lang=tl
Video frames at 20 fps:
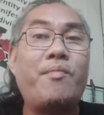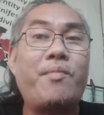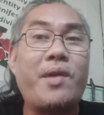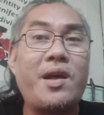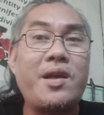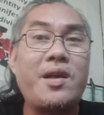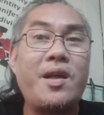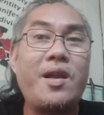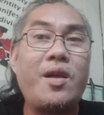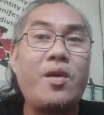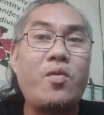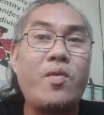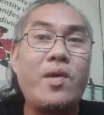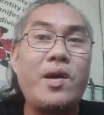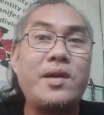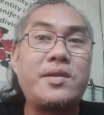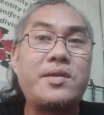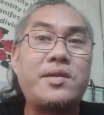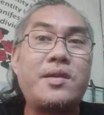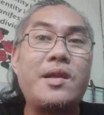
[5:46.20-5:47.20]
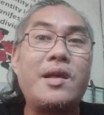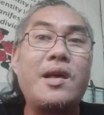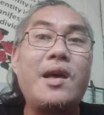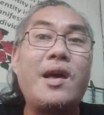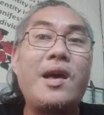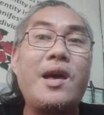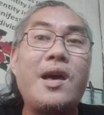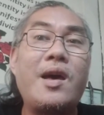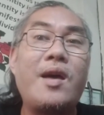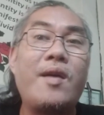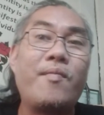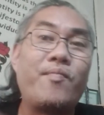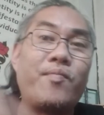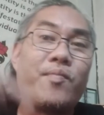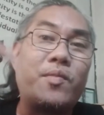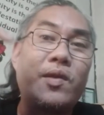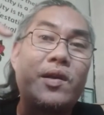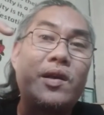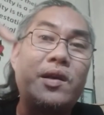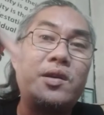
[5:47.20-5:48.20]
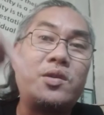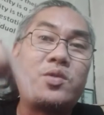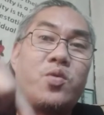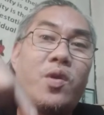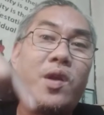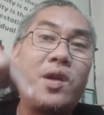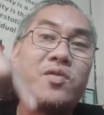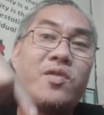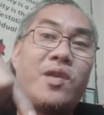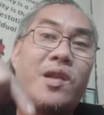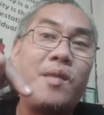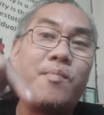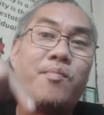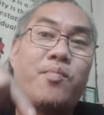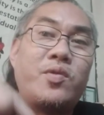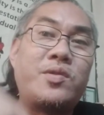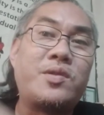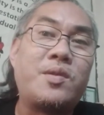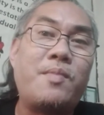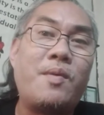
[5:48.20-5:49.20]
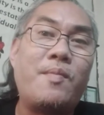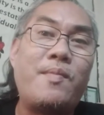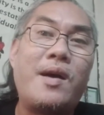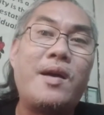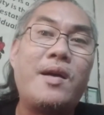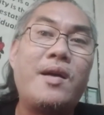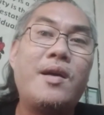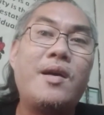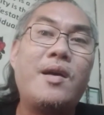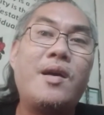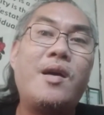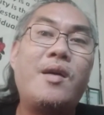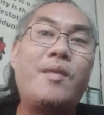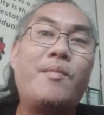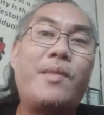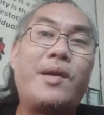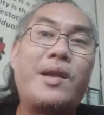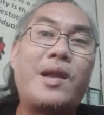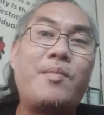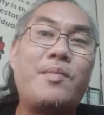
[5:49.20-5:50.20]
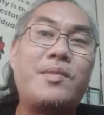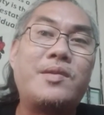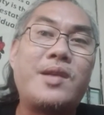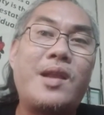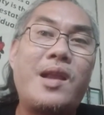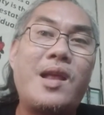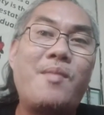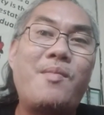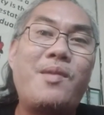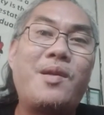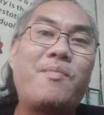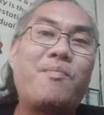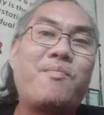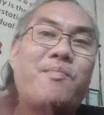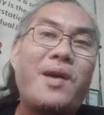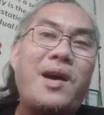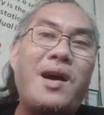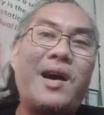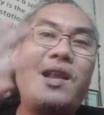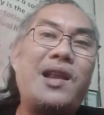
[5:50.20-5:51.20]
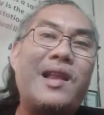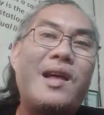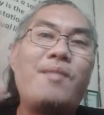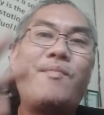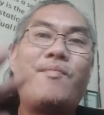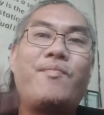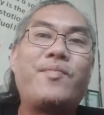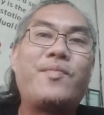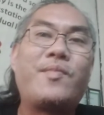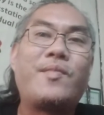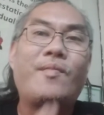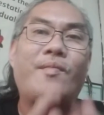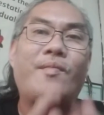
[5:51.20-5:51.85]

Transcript: prayer request, eh isulat nyo lang po sa baba. Maraming salamat, paalam,